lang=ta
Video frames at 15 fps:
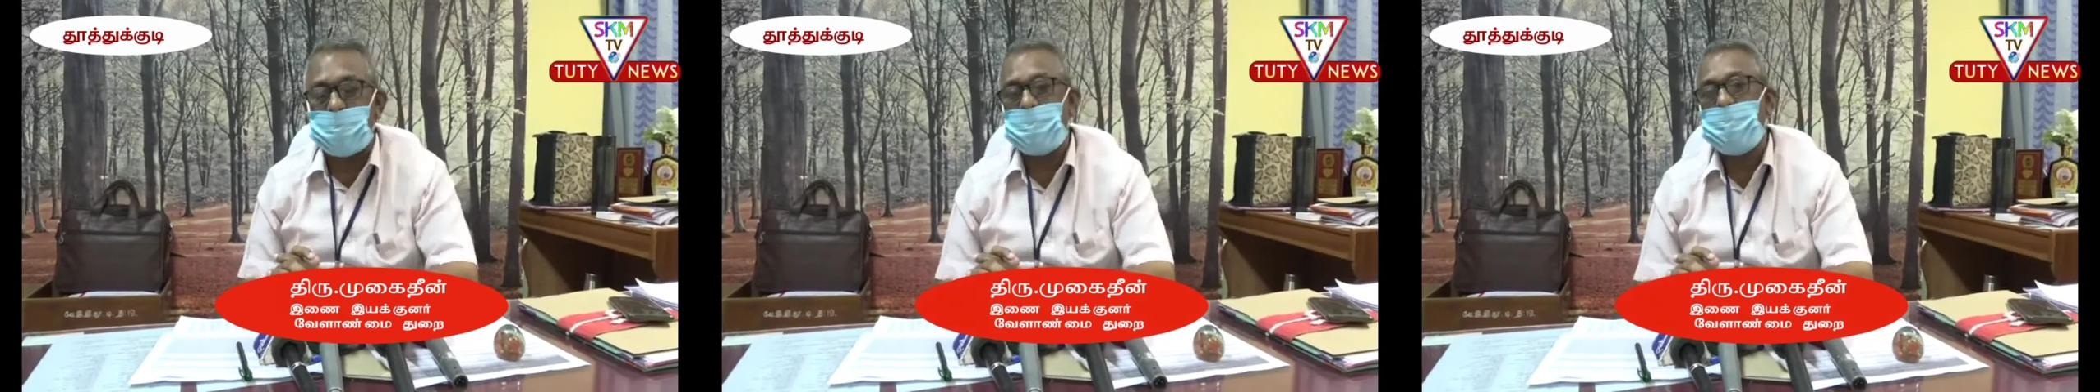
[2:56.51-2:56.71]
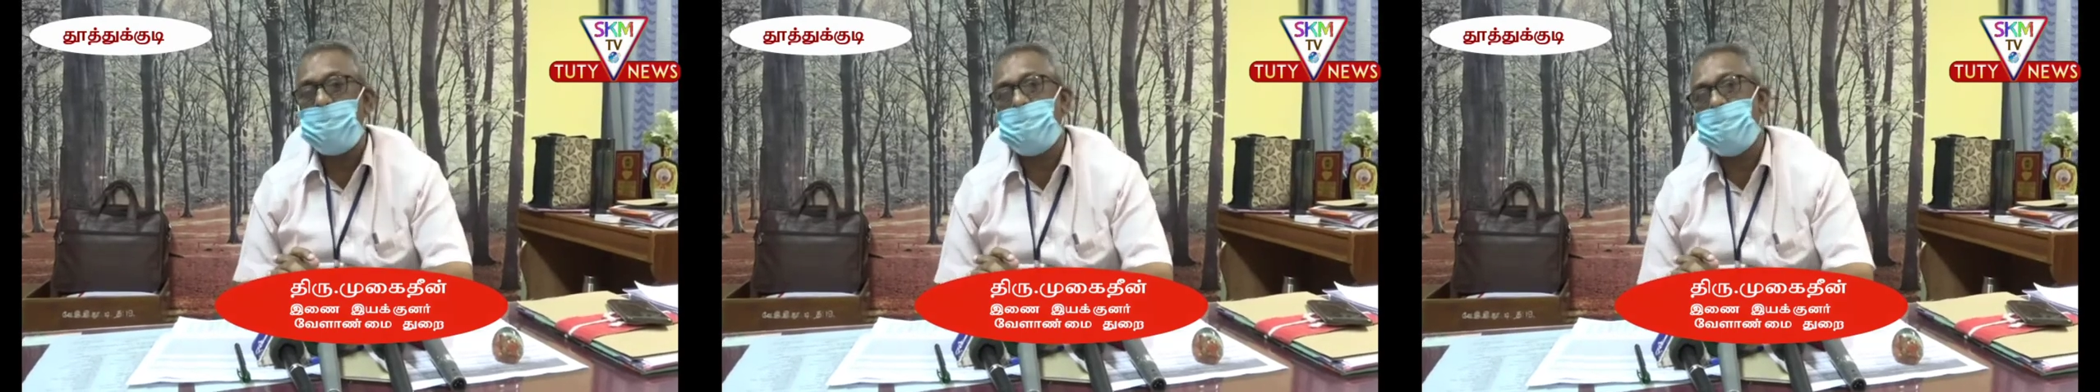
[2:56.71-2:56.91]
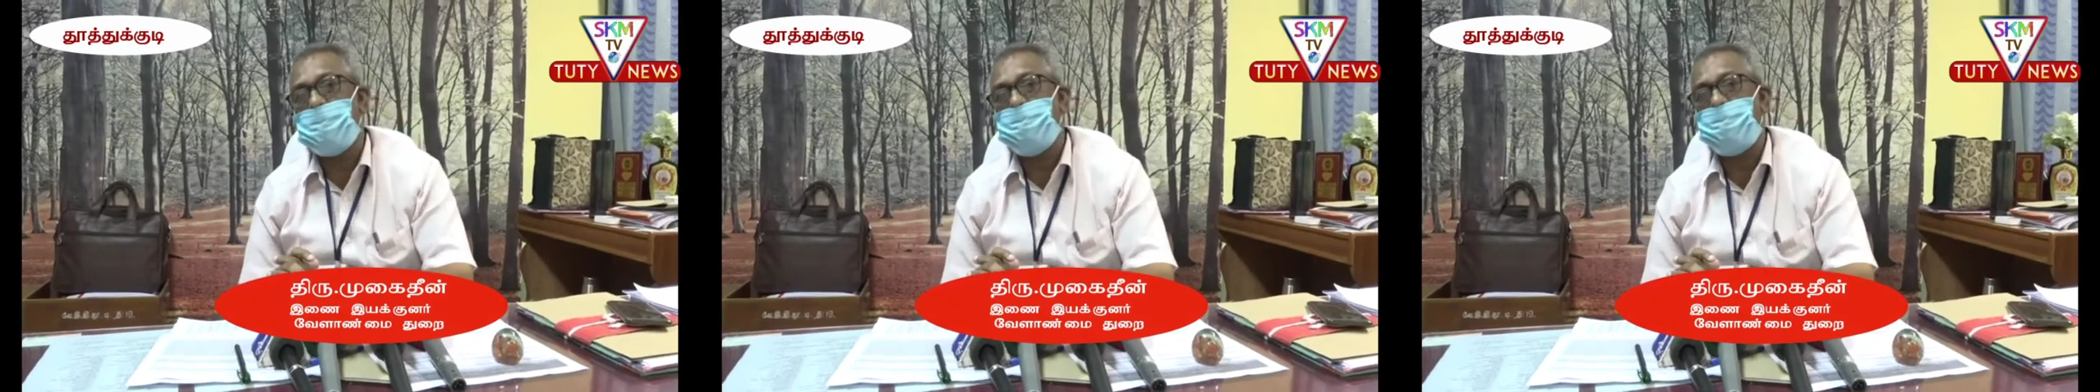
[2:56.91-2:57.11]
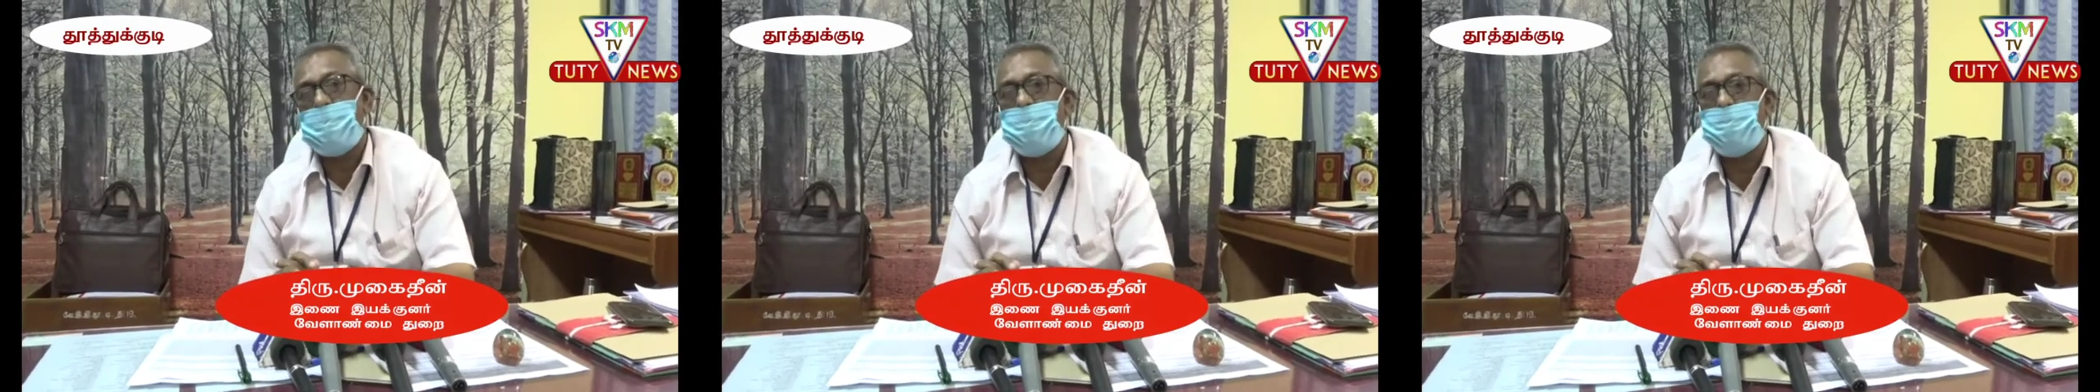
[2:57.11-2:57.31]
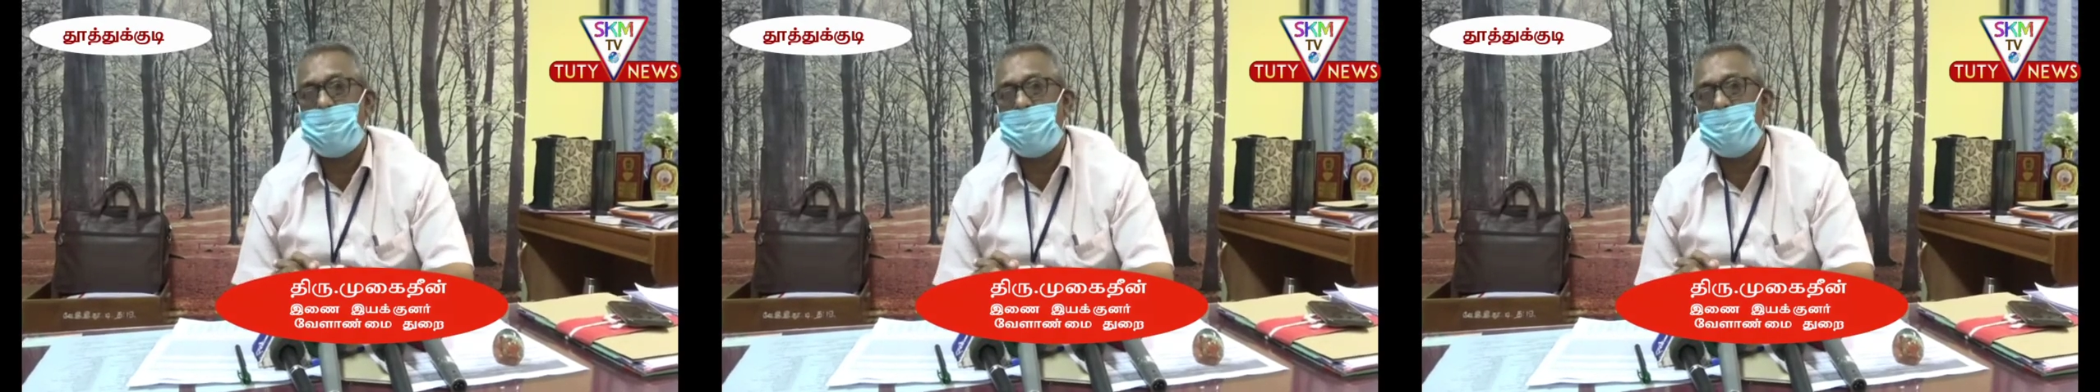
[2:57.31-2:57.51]
கமிட்டி வந்து
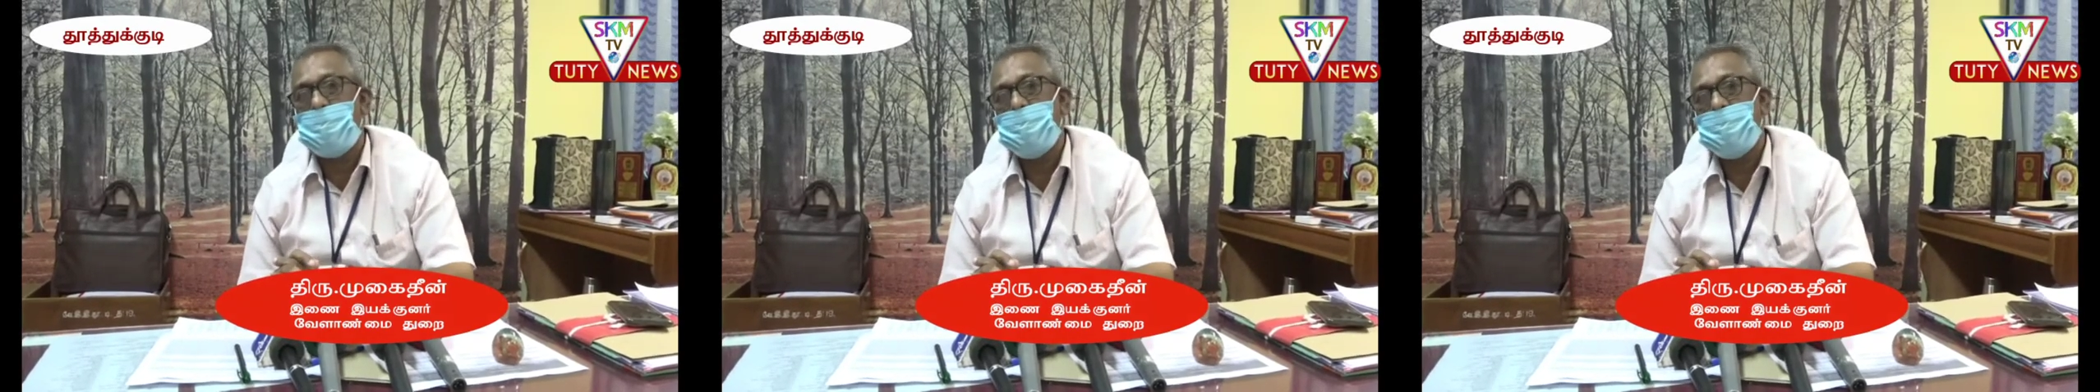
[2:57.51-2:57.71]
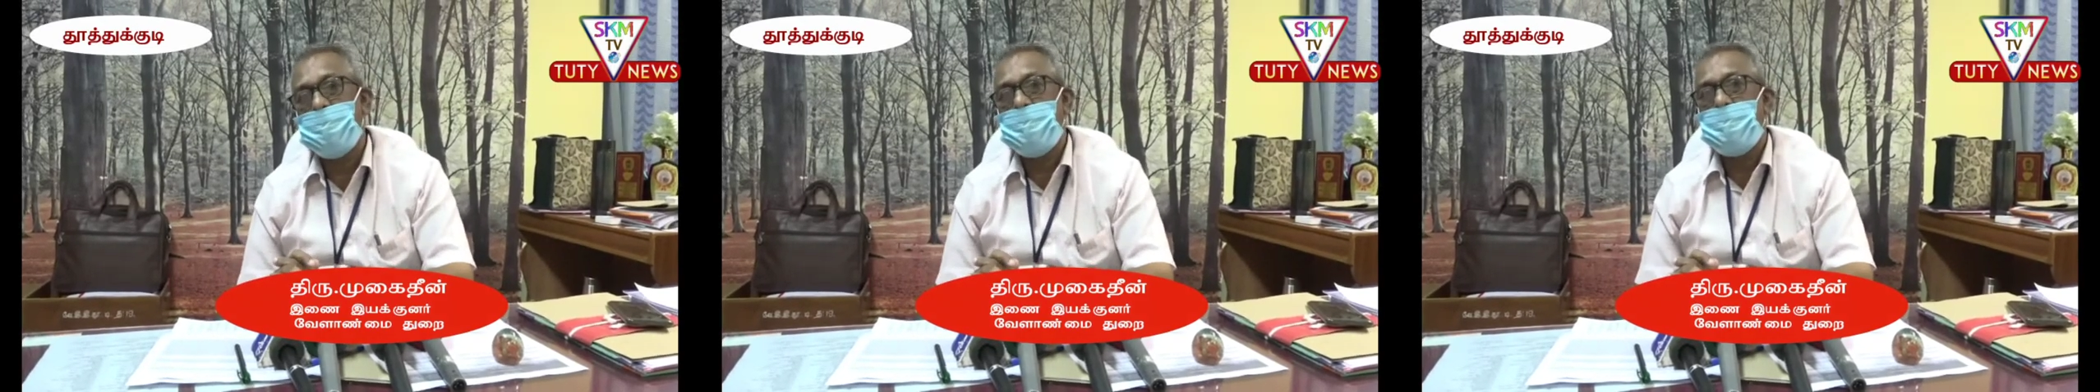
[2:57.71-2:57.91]
ஃபார்ம் பண்ணி